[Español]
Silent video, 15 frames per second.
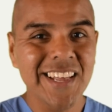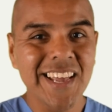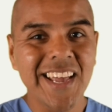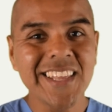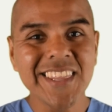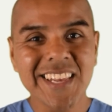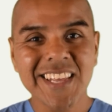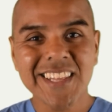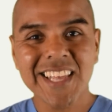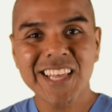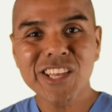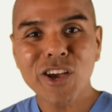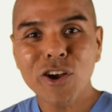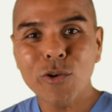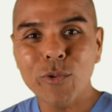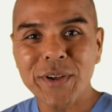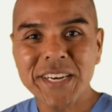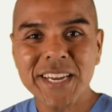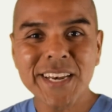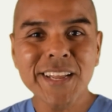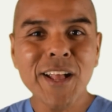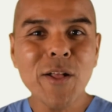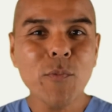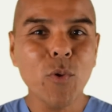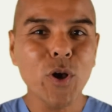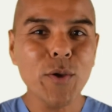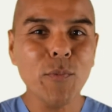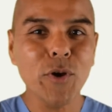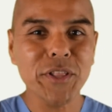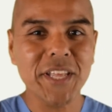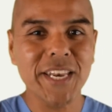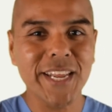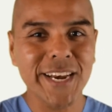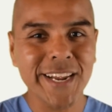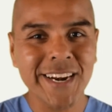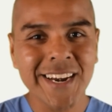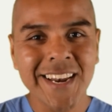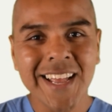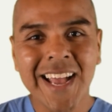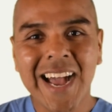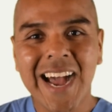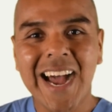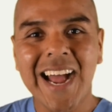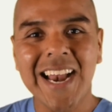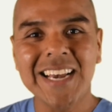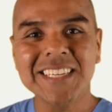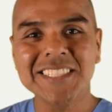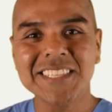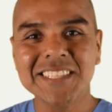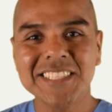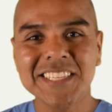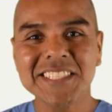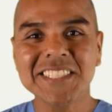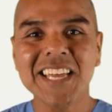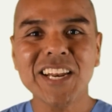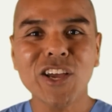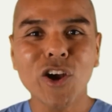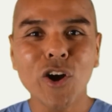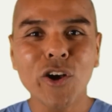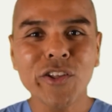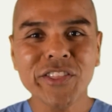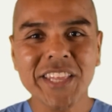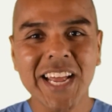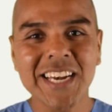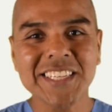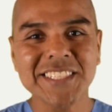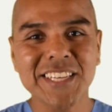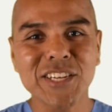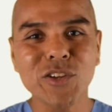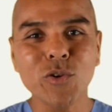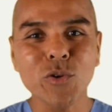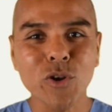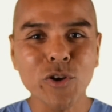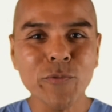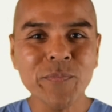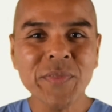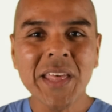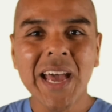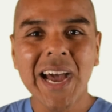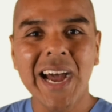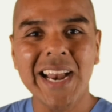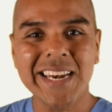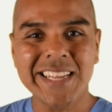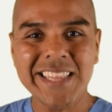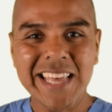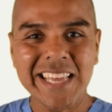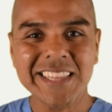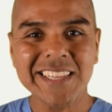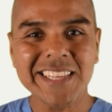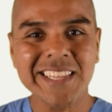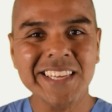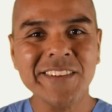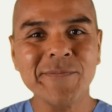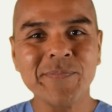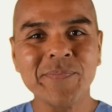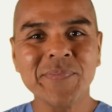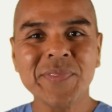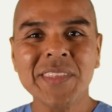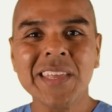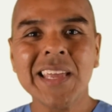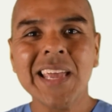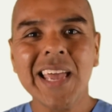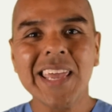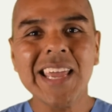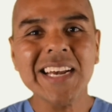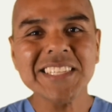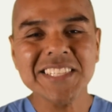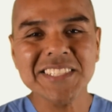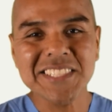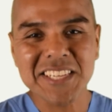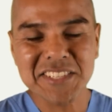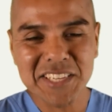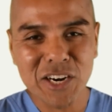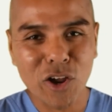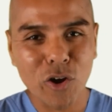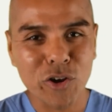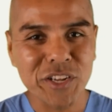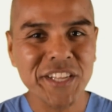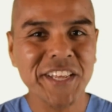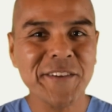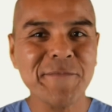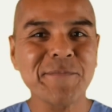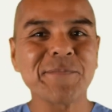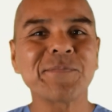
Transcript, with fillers: En el estadio juvenil podemos tener al cisticerco, al cenuro, al ideátide y al cisticercoide.